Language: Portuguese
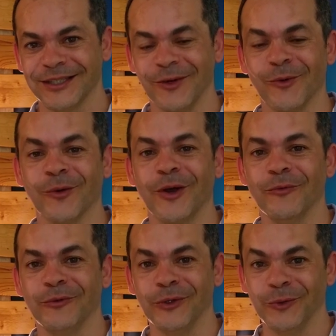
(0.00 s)
que eu colocar
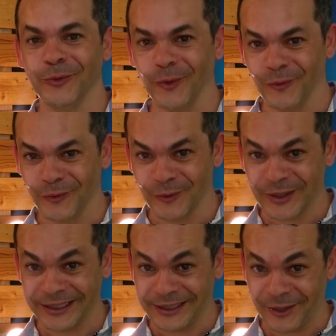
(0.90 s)
um vídeo novo no
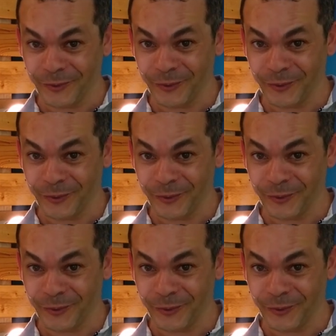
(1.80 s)
canal